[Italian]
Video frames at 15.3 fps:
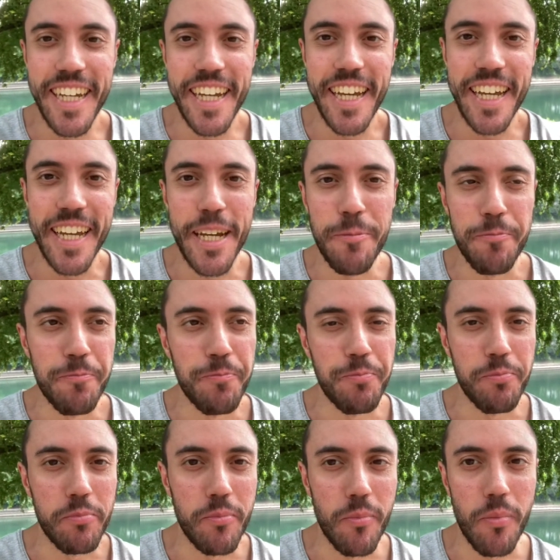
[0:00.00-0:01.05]
E,
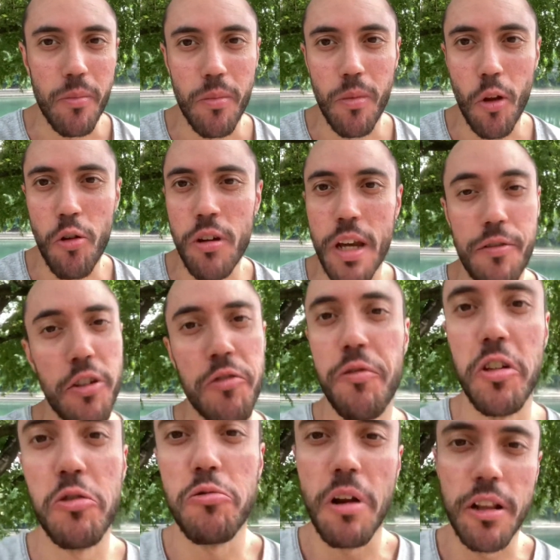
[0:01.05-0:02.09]
ehm, ok,
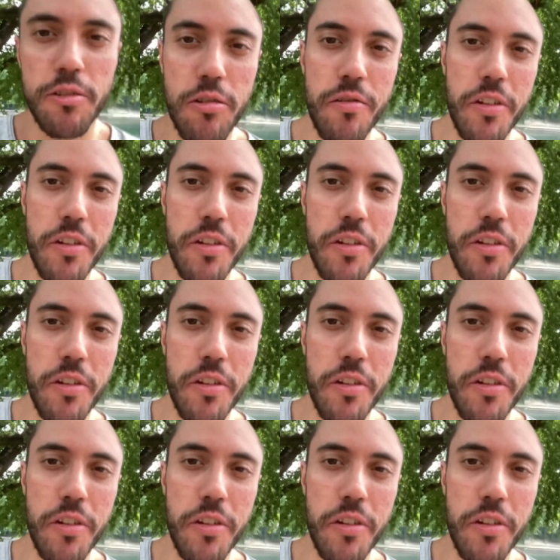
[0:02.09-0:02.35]
faccio un altro